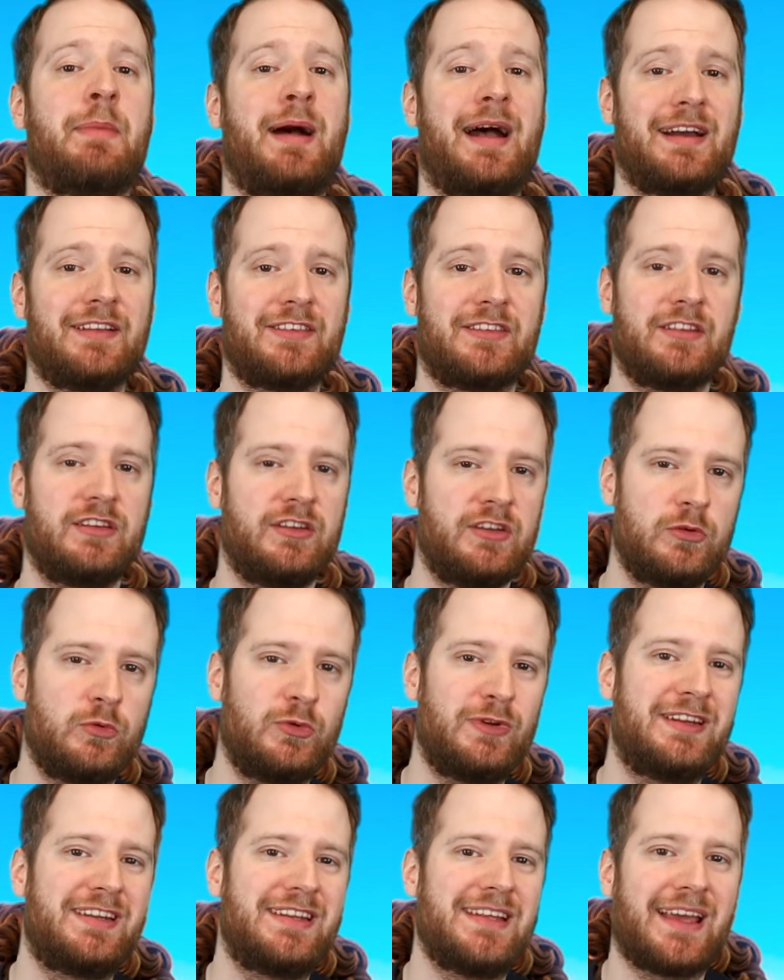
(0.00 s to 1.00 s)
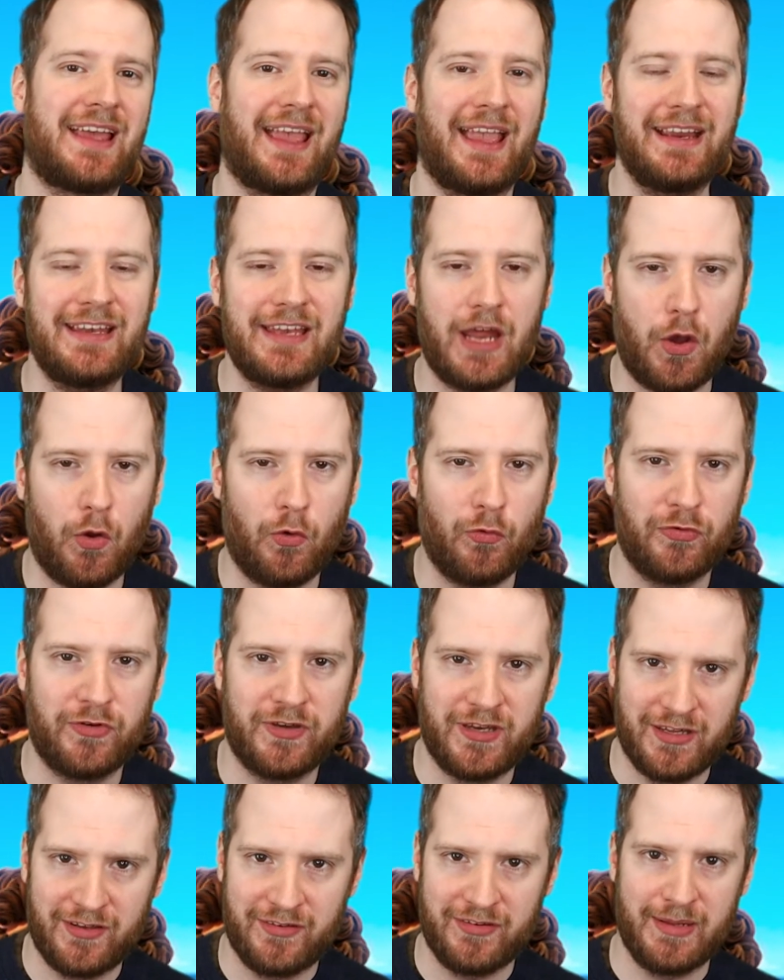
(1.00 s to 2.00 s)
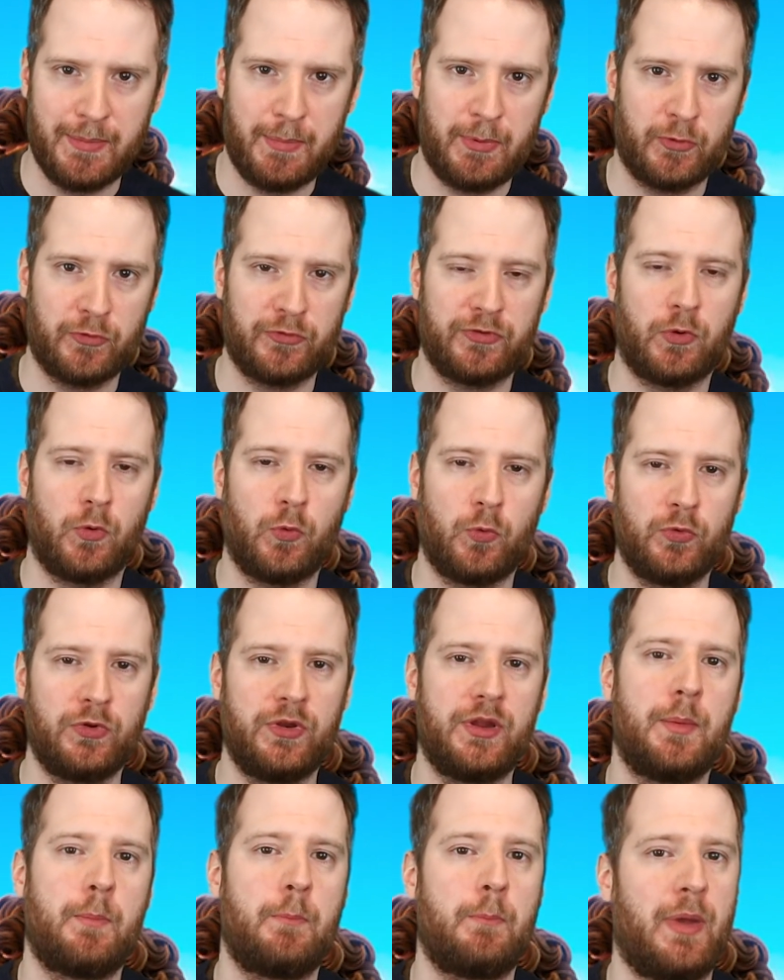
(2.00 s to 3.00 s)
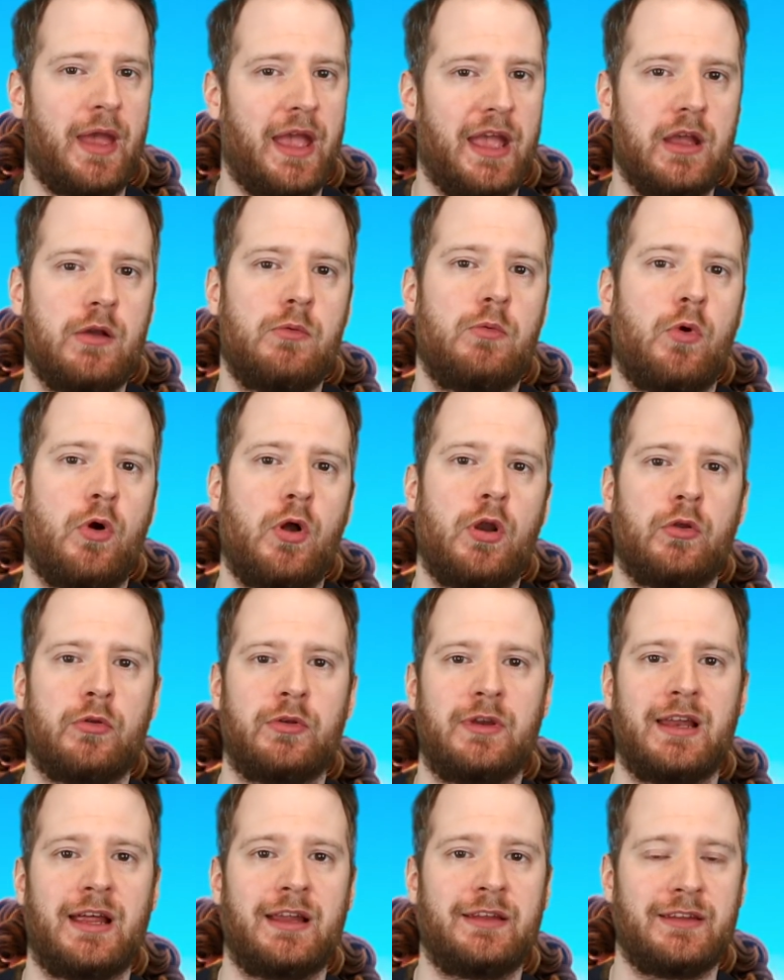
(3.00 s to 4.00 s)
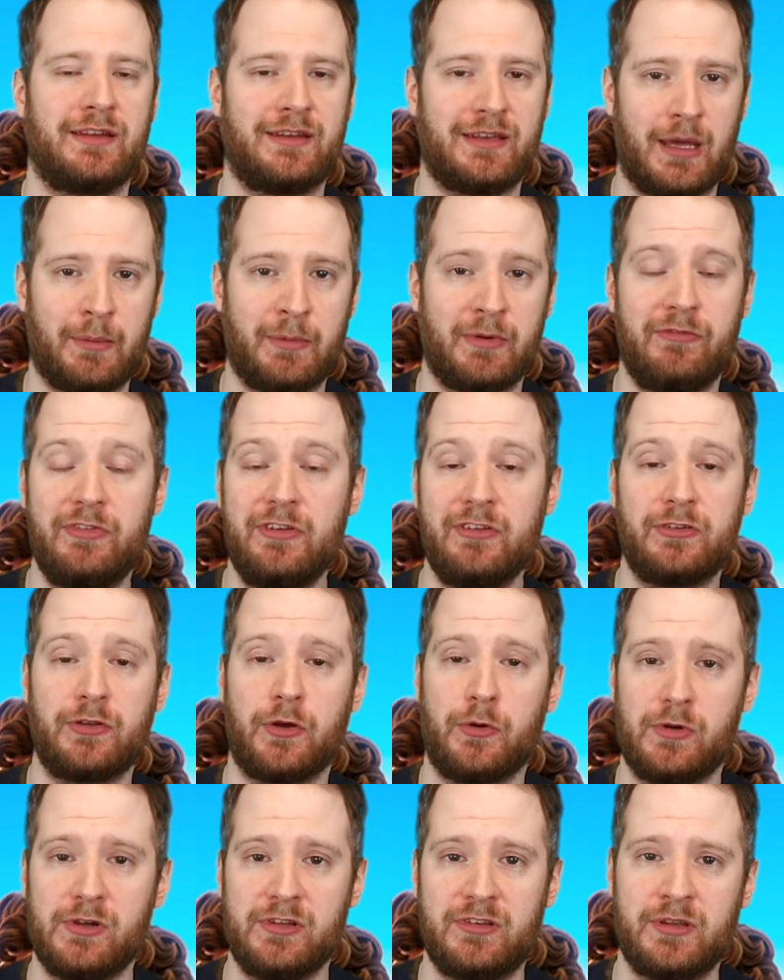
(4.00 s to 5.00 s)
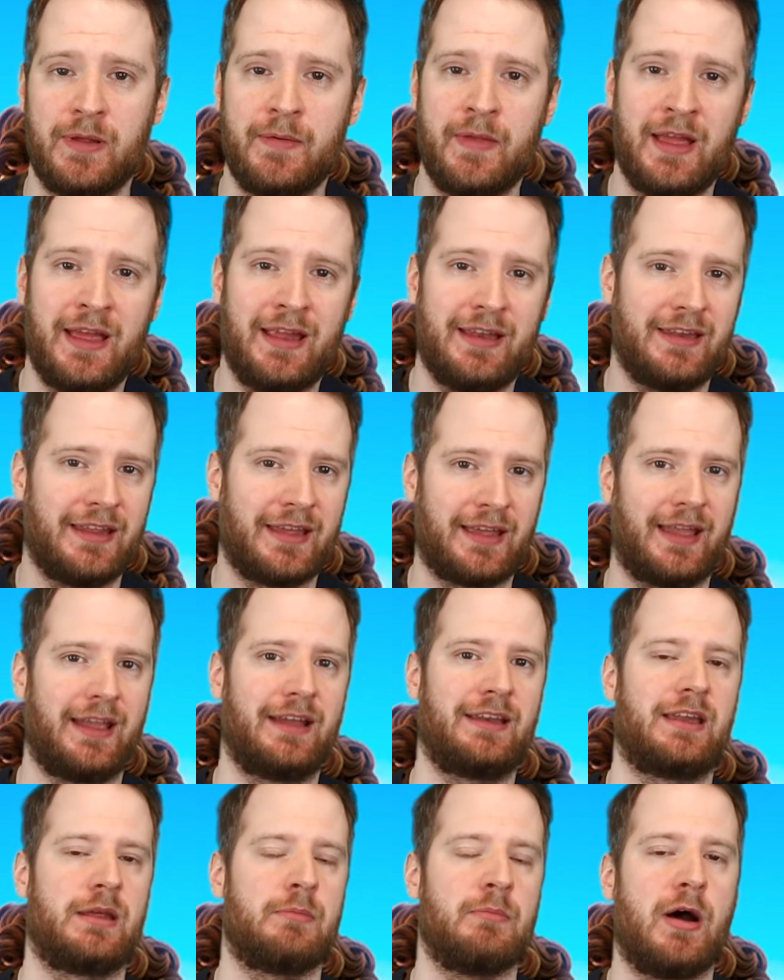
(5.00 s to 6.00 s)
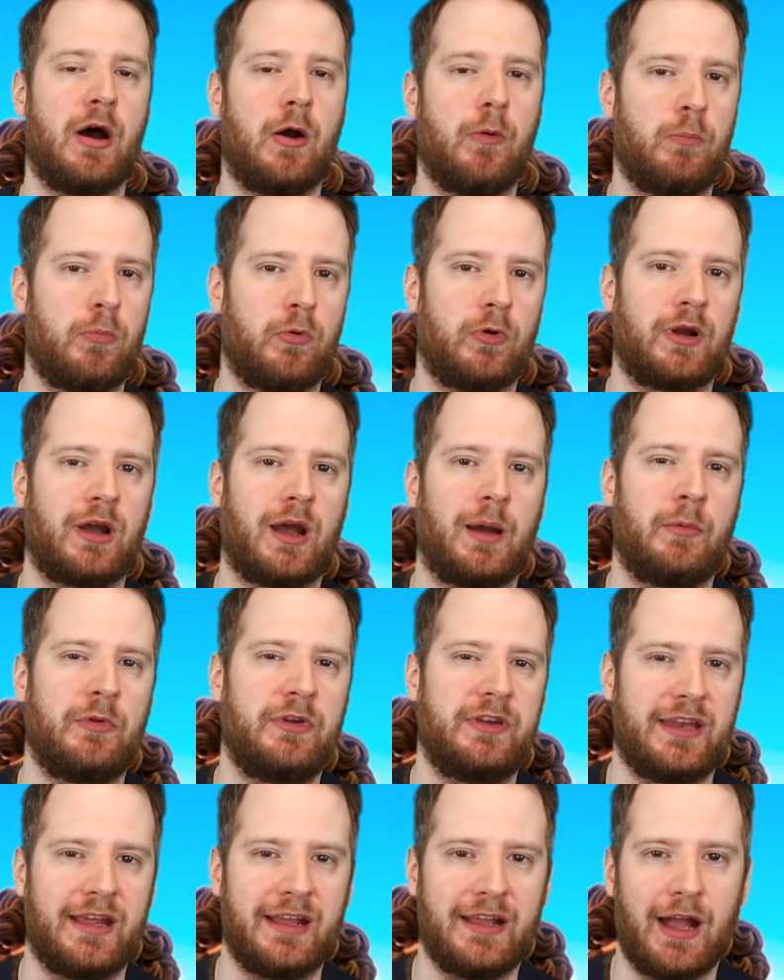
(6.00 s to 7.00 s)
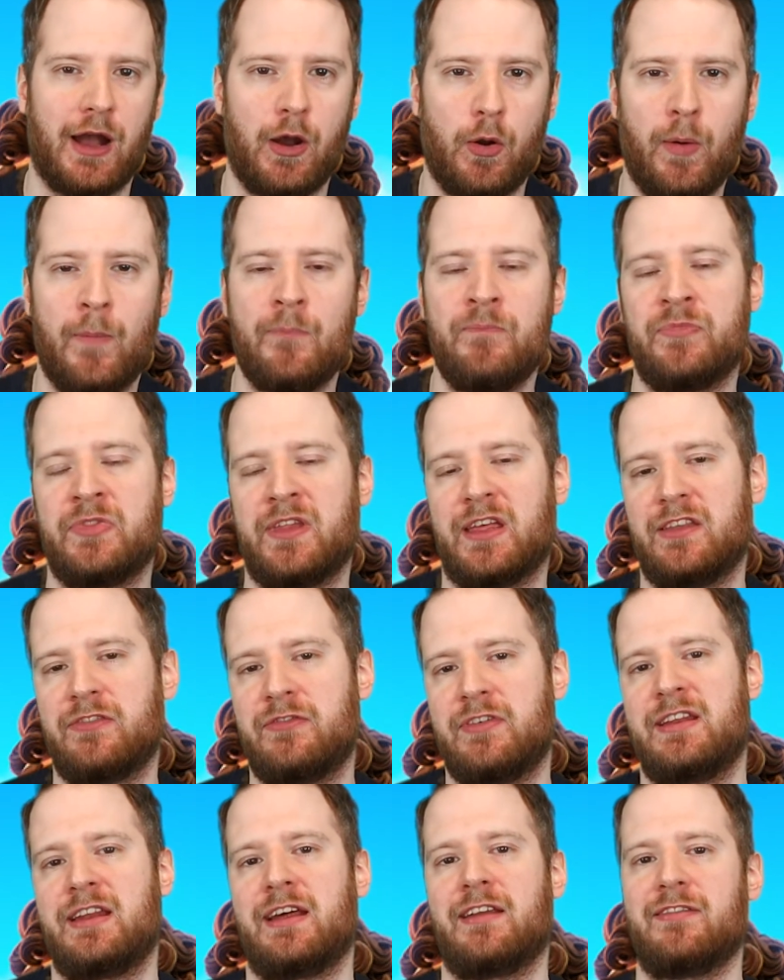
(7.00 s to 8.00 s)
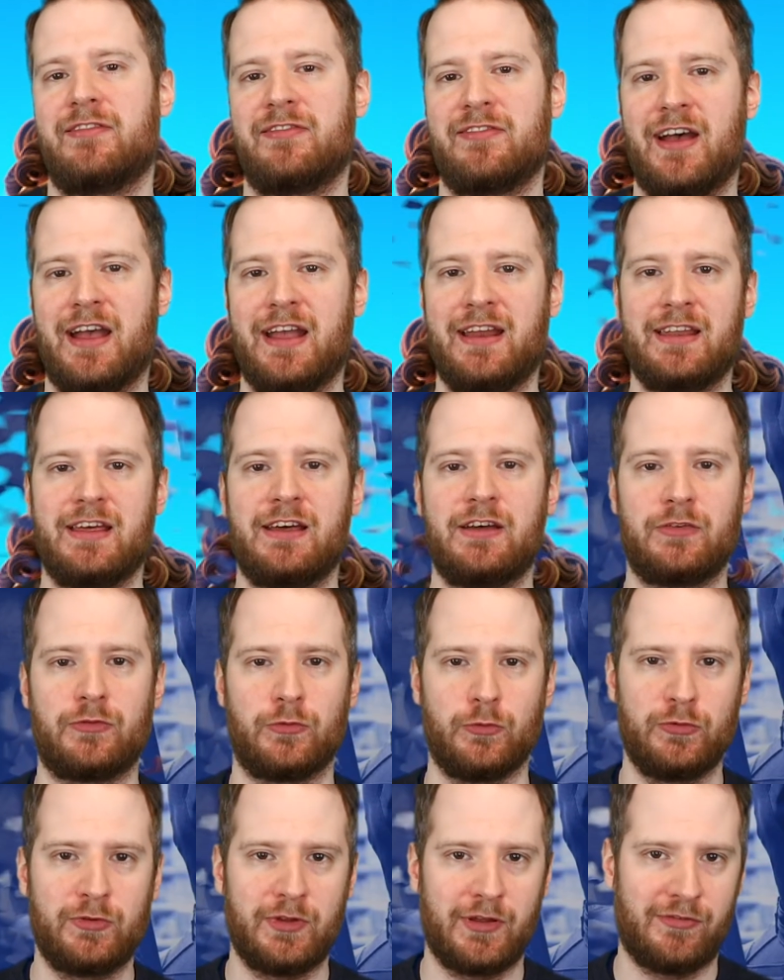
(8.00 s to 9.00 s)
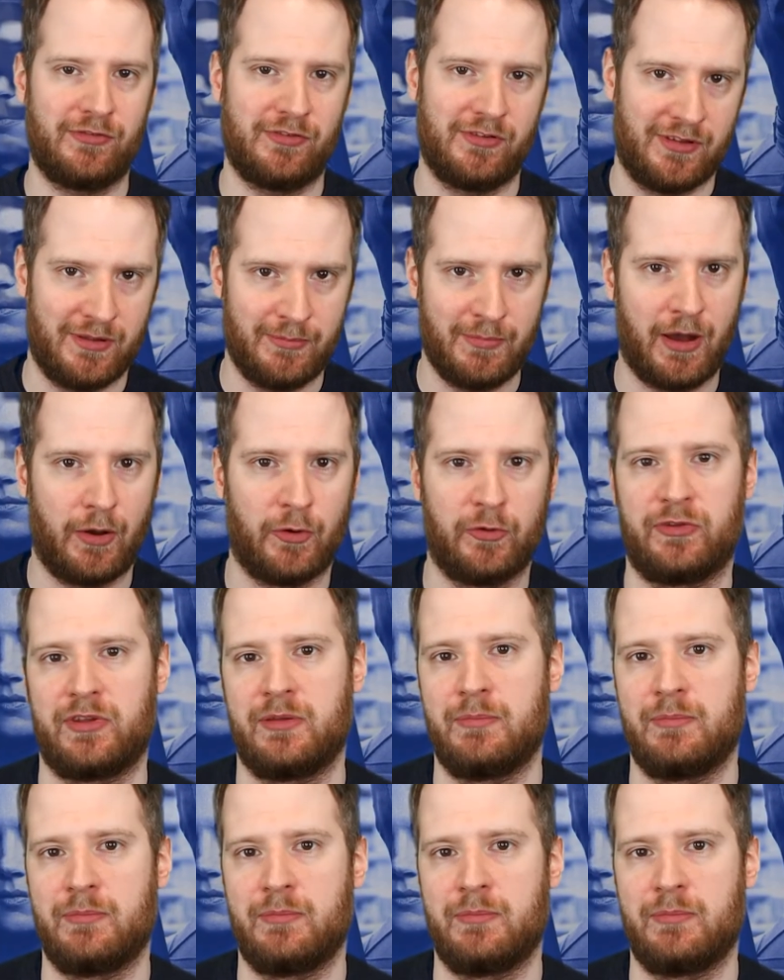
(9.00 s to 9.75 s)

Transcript: am 18. Juni direkt auf Disney Plus ohne Paywall und landet damit wie Souls direkt im Hauptprogramm. Und ich denke auch, das wird ein feiner, süßer Film aus